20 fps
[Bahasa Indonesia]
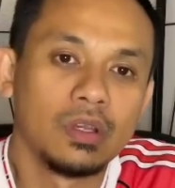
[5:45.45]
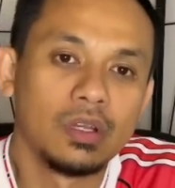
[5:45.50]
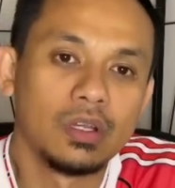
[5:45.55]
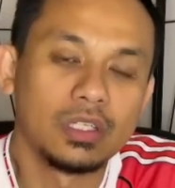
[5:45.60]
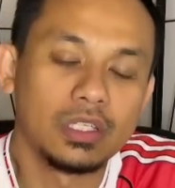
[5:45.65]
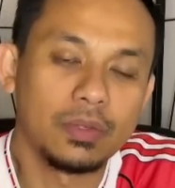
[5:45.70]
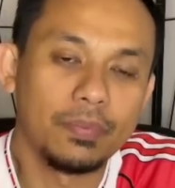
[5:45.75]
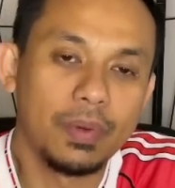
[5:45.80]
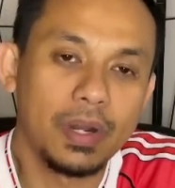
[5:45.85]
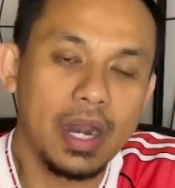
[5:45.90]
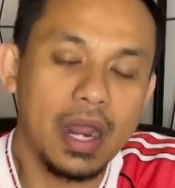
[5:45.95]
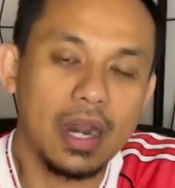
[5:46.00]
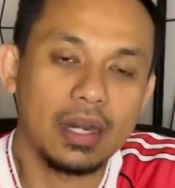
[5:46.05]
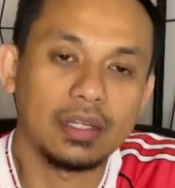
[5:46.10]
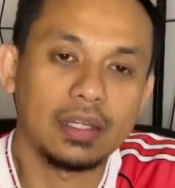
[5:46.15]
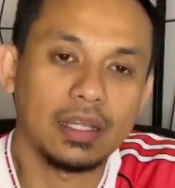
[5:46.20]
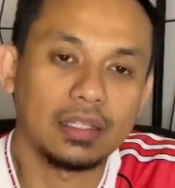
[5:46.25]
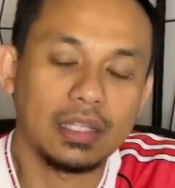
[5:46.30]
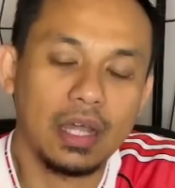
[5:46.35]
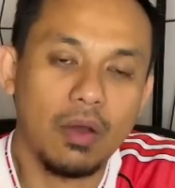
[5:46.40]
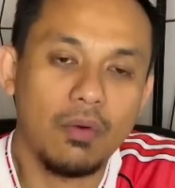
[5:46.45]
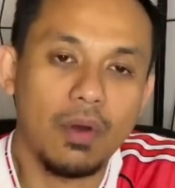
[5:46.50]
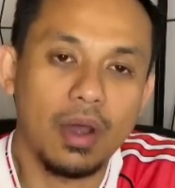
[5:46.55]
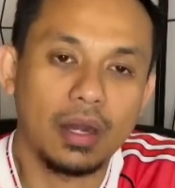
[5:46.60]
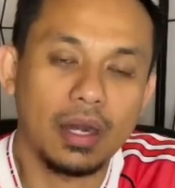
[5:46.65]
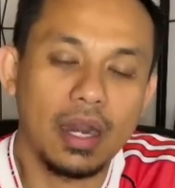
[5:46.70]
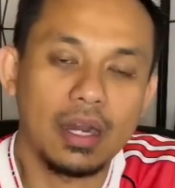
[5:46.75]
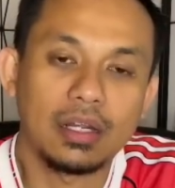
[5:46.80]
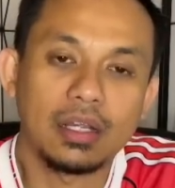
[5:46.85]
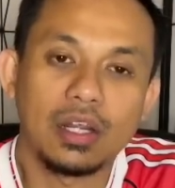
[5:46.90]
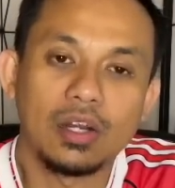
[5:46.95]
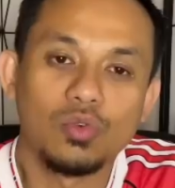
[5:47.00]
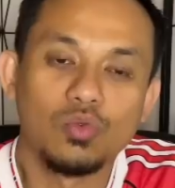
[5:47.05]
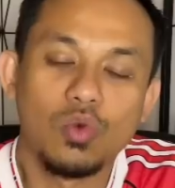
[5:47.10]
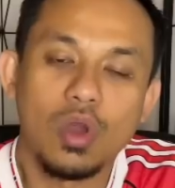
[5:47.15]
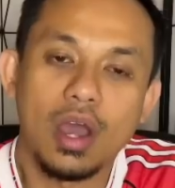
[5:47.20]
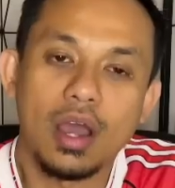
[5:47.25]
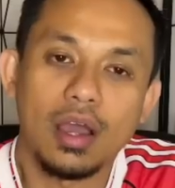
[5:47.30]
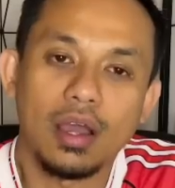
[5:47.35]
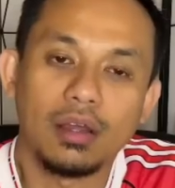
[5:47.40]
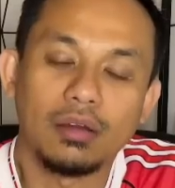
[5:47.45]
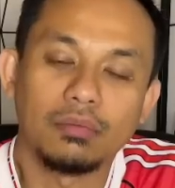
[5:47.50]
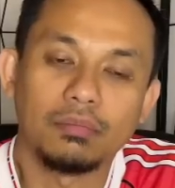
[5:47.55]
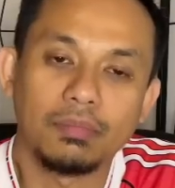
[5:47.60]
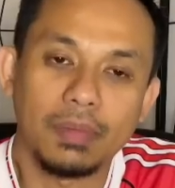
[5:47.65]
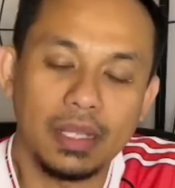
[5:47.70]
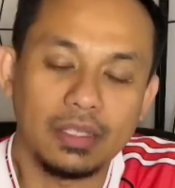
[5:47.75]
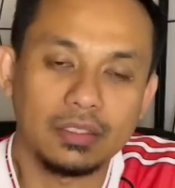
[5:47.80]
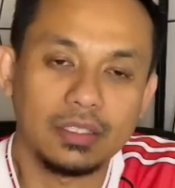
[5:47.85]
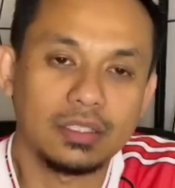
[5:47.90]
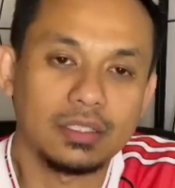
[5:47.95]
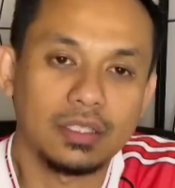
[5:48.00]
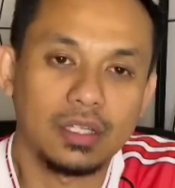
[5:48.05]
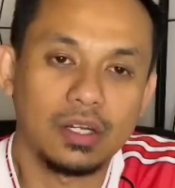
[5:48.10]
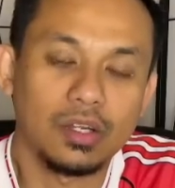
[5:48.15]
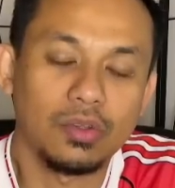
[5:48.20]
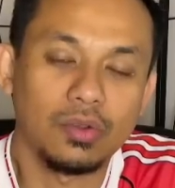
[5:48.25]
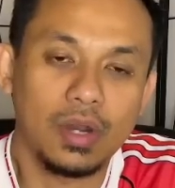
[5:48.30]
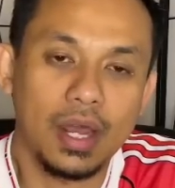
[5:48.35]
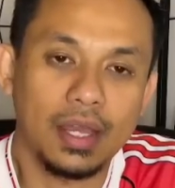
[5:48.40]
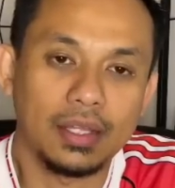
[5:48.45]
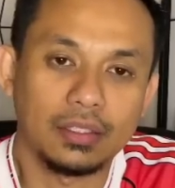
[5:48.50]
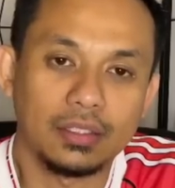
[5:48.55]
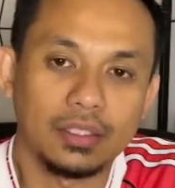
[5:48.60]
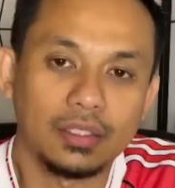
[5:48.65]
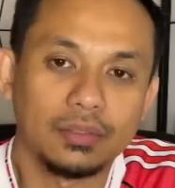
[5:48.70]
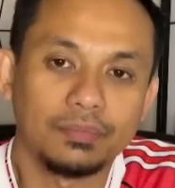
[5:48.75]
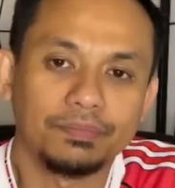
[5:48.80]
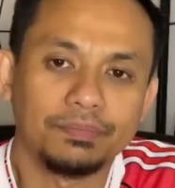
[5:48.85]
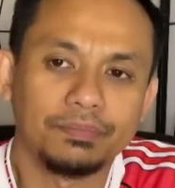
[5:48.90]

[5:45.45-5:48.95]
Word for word: Sebenarnya tawaran kedua Manchester United